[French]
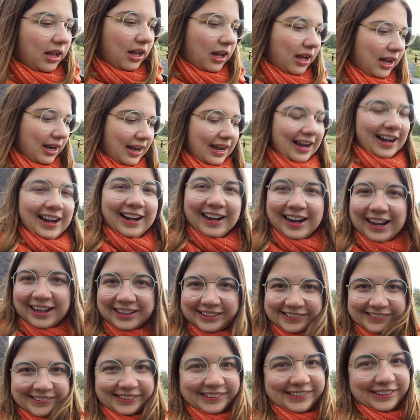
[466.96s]
Oh là là,
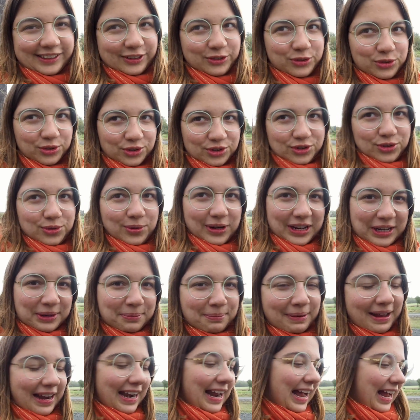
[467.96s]
c'était une chouette
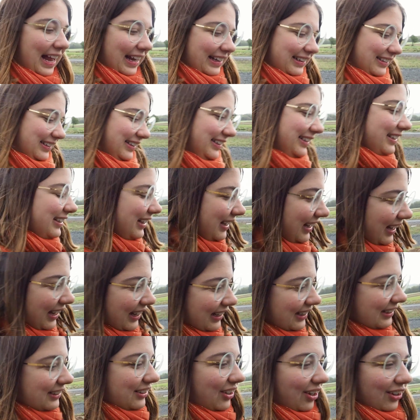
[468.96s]
balade
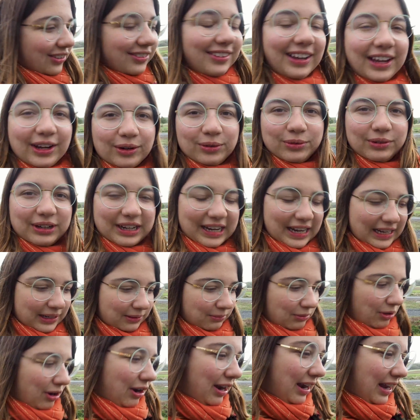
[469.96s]
non, très
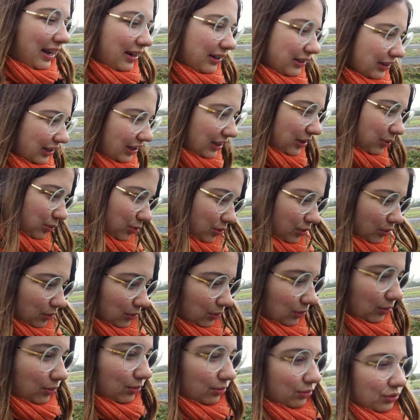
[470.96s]
concrètement, à l'accueil, ils nous
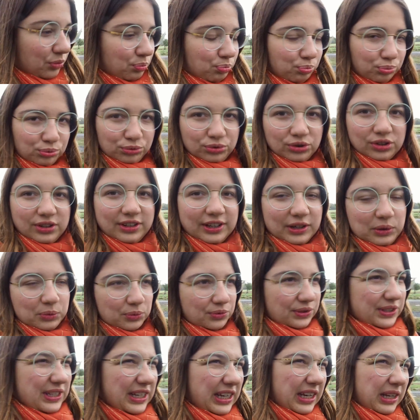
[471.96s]
ont plutôt
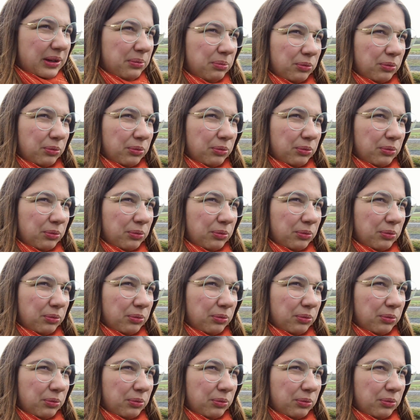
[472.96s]
déconseillé de